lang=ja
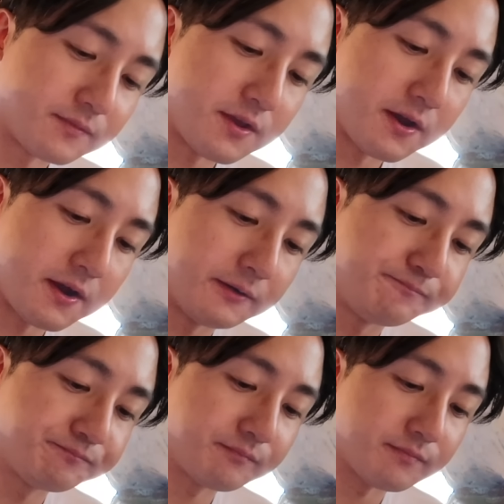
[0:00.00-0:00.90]
いや
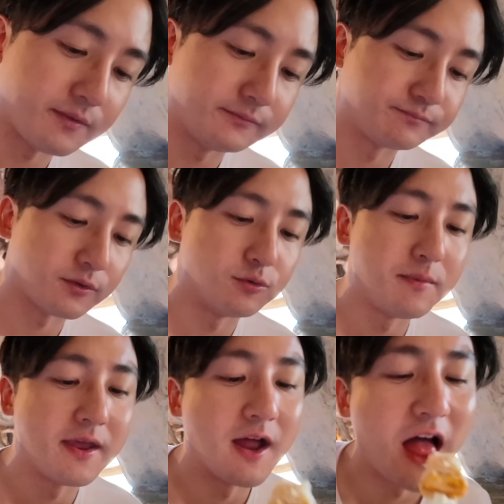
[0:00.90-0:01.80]
う
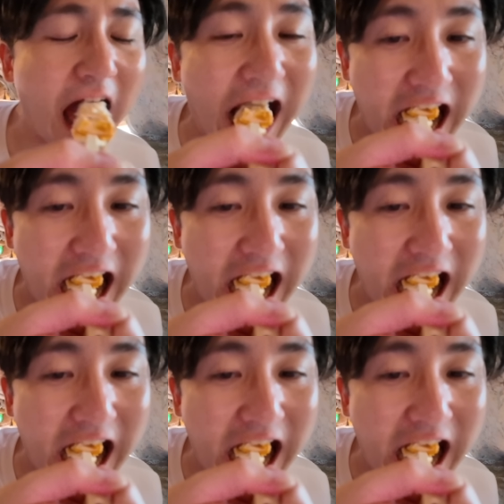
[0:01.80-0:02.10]
めえな、ね